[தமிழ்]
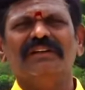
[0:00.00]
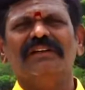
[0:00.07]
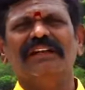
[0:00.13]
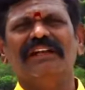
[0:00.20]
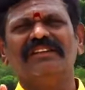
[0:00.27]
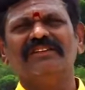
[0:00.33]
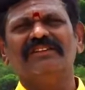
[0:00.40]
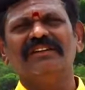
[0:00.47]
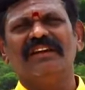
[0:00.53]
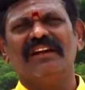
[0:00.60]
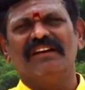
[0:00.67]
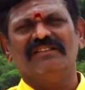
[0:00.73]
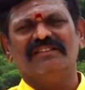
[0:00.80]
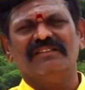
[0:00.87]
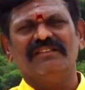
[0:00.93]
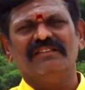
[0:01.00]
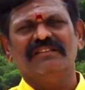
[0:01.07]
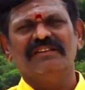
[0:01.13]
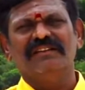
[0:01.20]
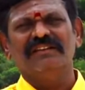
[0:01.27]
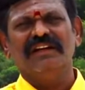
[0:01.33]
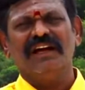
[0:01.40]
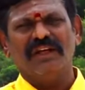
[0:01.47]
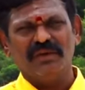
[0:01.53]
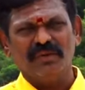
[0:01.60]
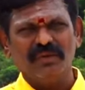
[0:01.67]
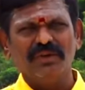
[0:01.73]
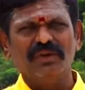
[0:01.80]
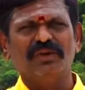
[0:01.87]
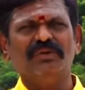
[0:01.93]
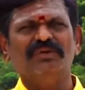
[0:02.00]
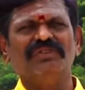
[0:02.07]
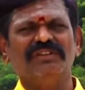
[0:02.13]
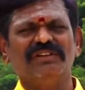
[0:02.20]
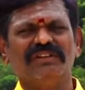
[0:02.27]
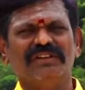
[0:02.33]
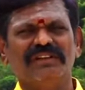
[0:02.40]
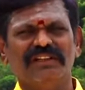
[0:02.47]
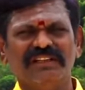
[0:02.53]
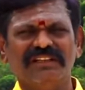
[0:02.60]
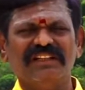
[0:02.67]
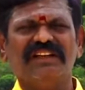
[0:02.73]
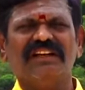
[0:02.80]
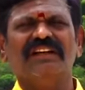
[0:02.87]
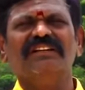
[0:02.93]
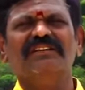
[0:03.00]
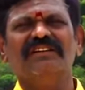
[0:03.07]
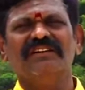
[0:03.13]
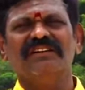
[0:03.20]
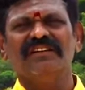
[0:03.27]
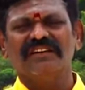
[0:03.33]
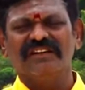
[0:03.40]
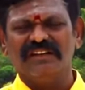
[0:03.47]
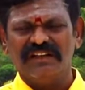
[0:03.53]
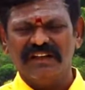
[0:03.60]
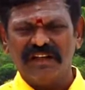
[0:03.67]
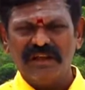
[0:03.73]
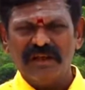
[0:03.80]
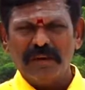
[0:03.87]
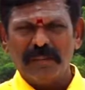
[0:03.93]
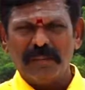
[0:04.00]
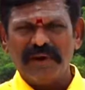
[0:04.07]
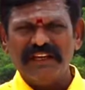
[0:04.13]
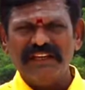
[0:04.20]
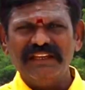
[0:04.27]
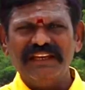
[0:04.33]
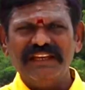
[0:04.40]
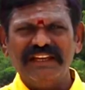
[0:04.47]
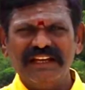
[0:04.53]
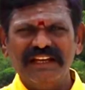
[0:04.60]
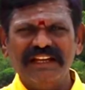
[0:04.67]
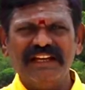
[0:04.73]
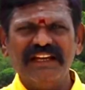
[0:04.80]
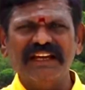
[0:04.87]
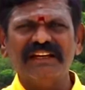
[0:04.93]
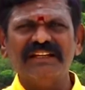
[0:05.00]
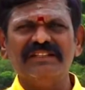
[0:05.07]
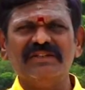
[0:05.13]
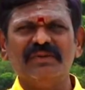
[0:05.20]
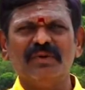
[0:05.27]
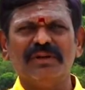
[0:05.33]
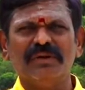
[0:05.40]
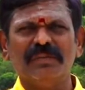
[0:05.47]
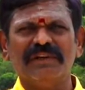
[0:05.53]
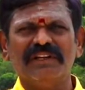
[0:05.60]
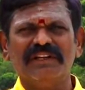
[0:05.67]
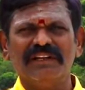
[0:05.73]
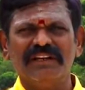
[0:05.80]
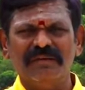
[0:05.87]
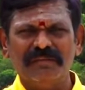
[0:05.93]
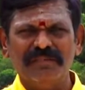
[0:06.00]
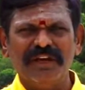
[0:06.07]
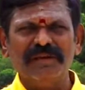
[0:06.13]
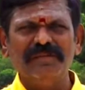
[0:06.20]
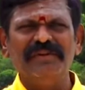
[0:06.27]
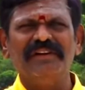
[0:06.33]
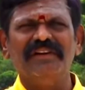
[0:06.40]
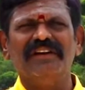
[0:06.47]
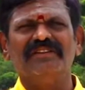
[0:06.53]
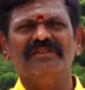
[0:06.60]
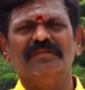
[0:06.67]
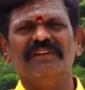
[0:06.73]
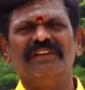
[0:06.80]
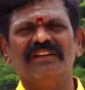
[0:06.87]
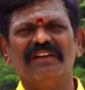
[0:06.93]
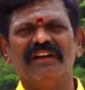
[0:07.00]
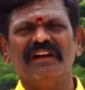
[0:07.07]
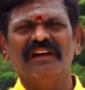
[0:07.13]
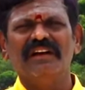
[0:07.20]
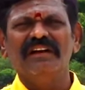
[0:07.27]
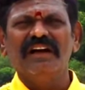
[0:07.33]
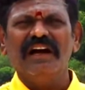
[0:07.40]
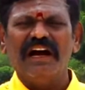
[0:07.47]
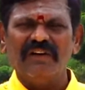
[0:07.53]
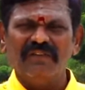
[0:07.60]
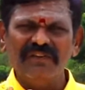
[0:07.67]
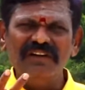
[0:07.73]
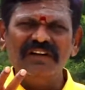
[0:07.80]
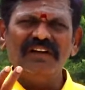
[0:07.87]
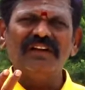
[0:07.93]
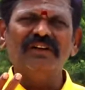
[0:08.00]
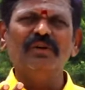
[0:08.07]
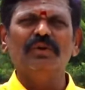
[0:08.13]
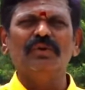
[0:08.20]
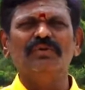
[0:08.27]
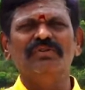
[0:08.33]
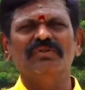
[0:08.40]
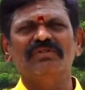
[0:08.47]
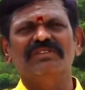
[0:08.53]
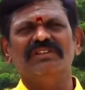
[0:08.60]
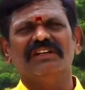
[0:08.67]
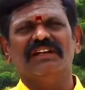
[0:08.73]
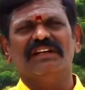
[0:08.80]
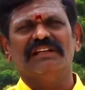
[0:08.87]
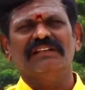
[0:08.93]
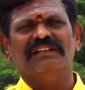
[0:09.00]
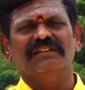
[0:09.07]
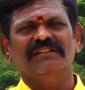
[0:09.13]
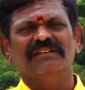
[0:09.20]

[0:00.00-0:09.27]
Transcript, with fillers: எல்லாத்துக்கும் கிளாஸு அதுக்கு ஒரு டியூஷன் இந்த கண்டிஷன் இருக்குங்க பையன் எல்கேஜி கூட படிக்கல பேபி கிளாஸ் படிக்கிறான் அவனுக்கு ரெண்டு டியூஷன் வச்சுருக்குறாங்க